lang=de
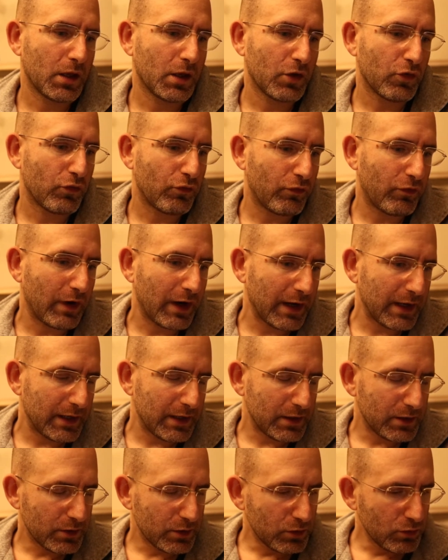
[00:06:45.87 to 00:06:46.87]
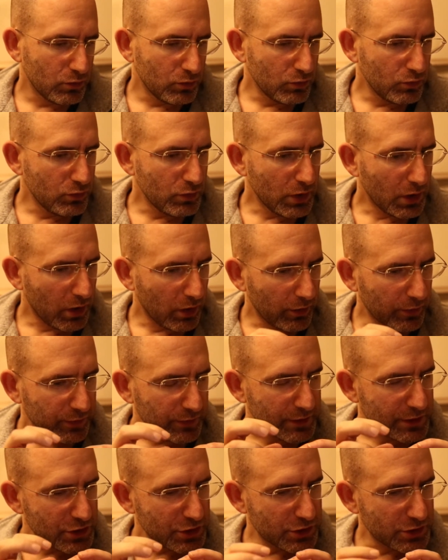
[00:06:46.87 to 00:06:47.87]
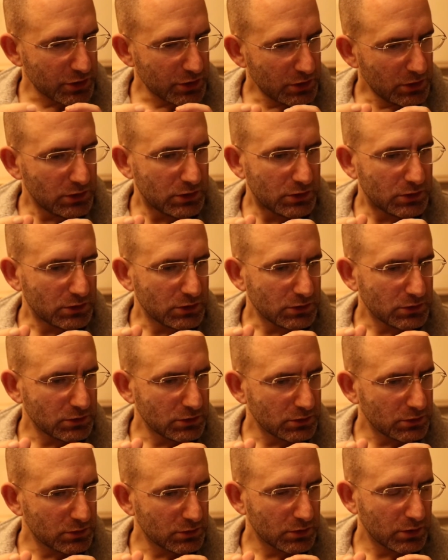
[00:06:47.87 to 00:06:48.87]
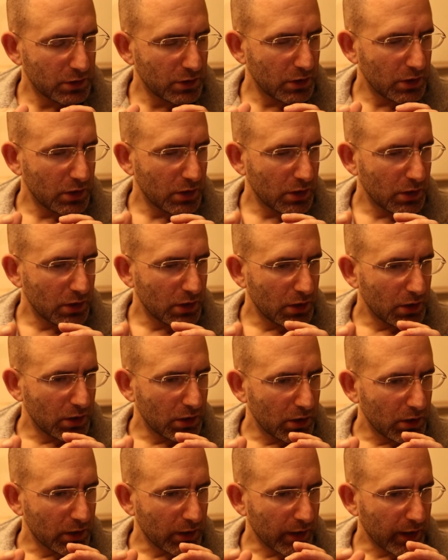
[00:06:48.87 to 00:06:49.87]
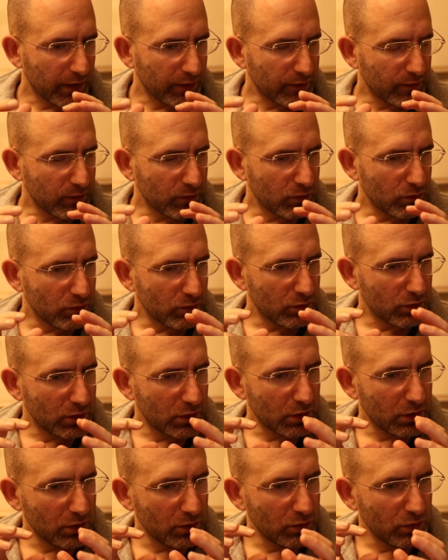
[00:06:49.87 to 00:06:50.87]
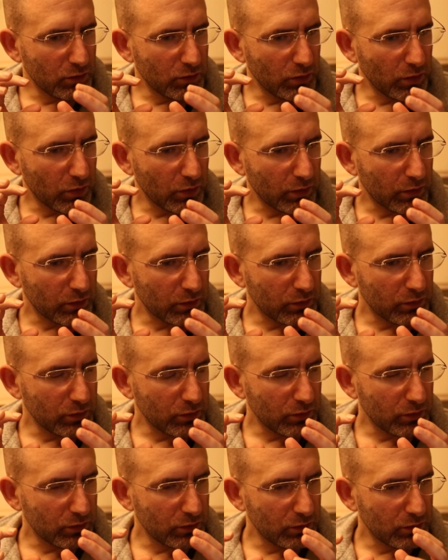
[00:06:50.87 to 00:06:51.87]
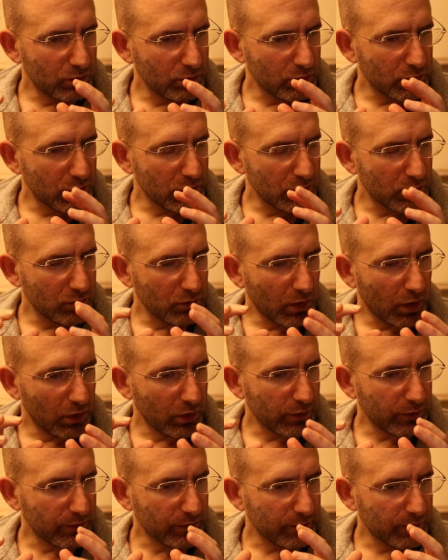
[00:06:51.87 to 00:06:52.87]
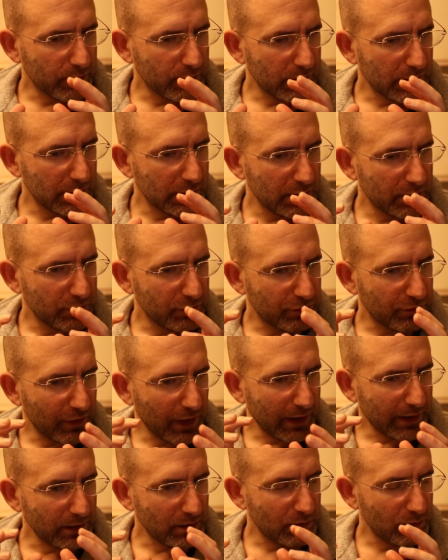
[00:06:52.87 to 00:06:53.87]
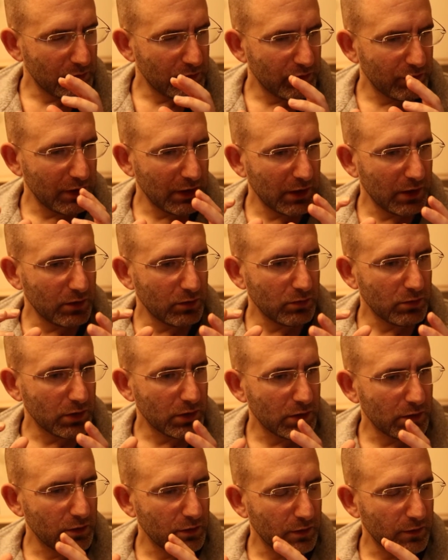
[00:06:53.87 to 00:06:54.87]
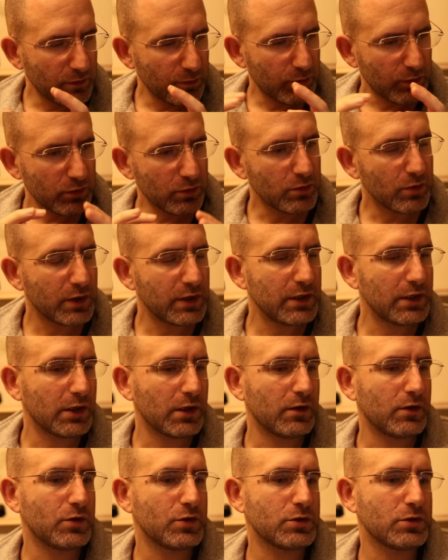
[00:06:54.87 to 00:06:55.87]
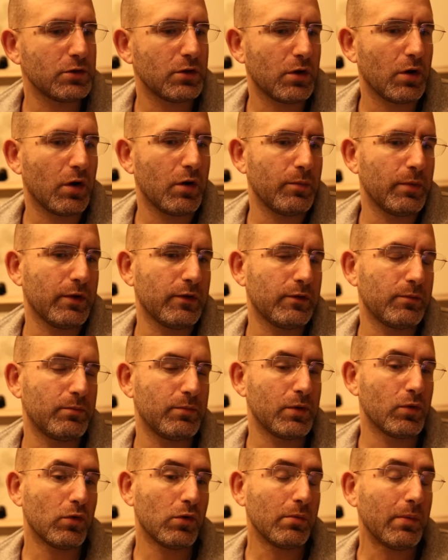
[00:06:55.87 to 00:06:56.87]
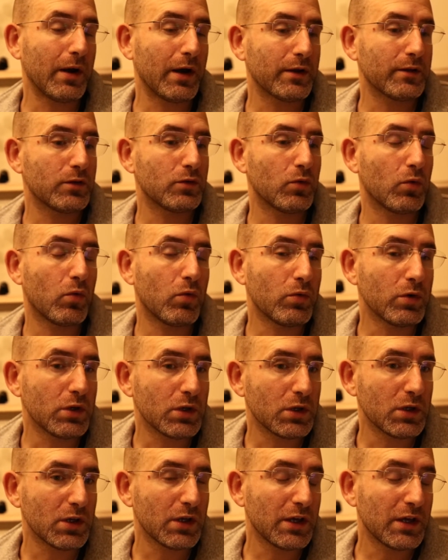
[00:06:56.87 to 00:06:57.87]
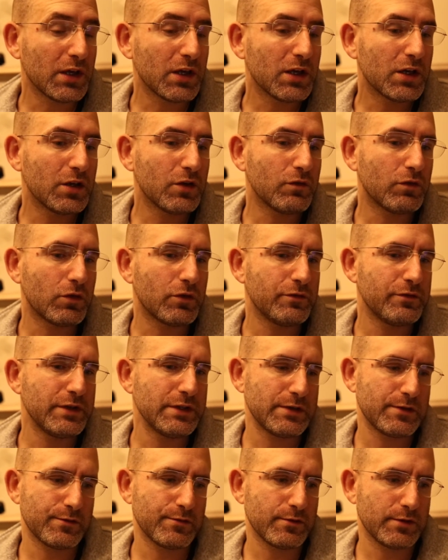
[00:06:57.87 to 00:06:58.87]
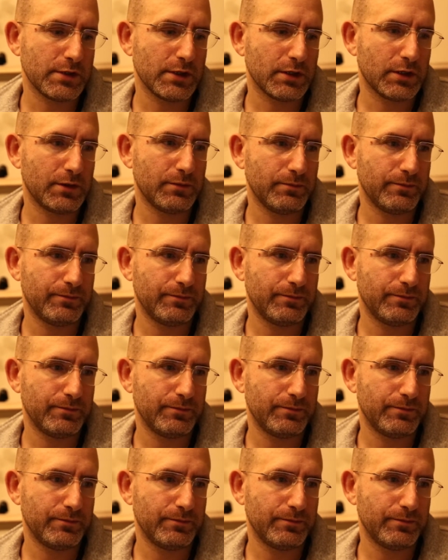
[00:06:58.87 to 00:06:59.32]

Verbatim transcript: Weil nur aus der Stille kannst du die, nu nu nu die Nuancen, die feinen Bewegungen des psychoenergetischen Körpers beobachten, ohne involviert zu sein.